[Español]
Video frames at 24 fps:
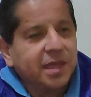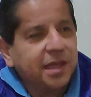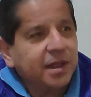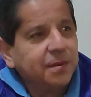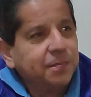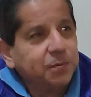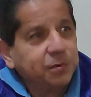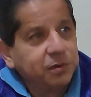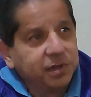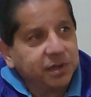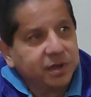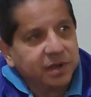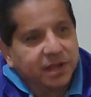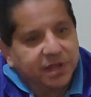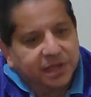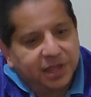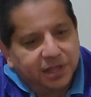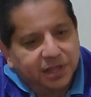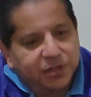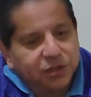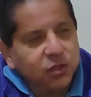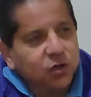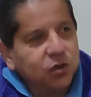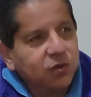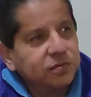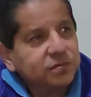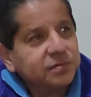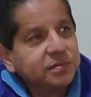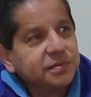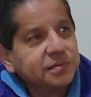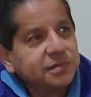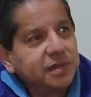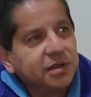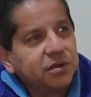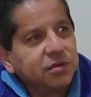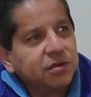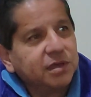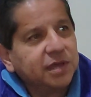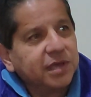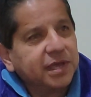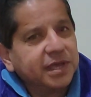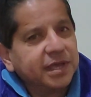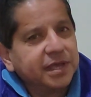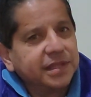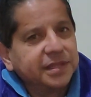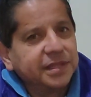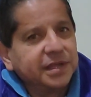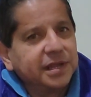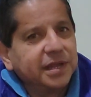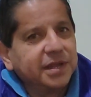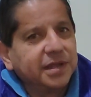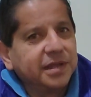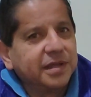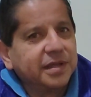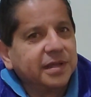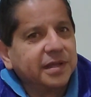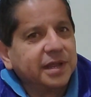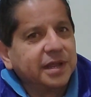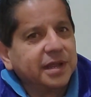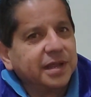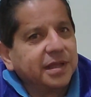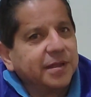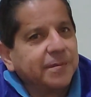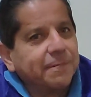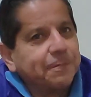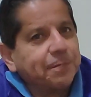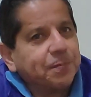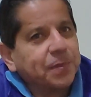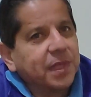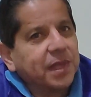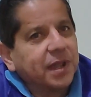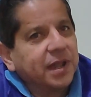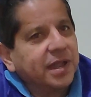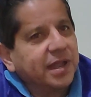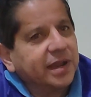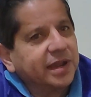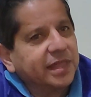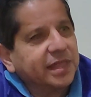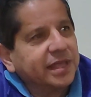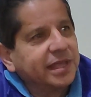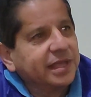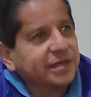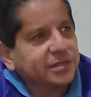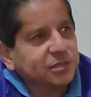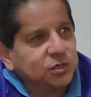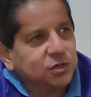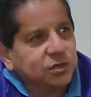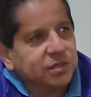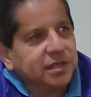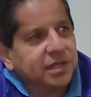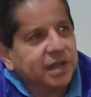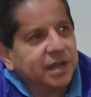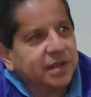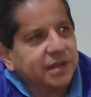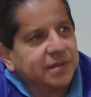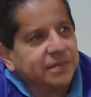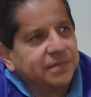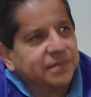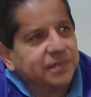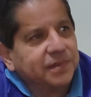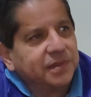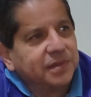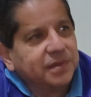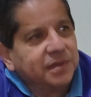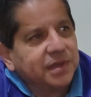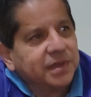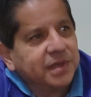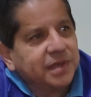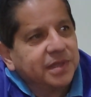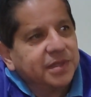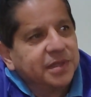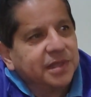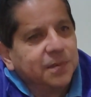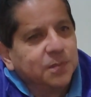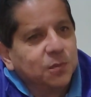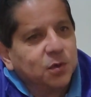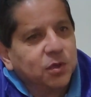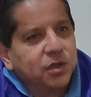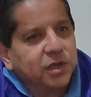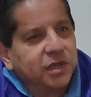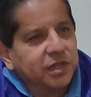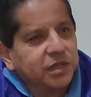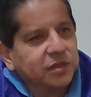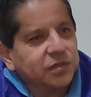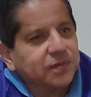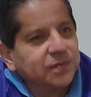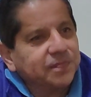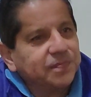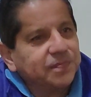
el, la gestión de lo que es este, la, la, la erradicación de la, del mosquito.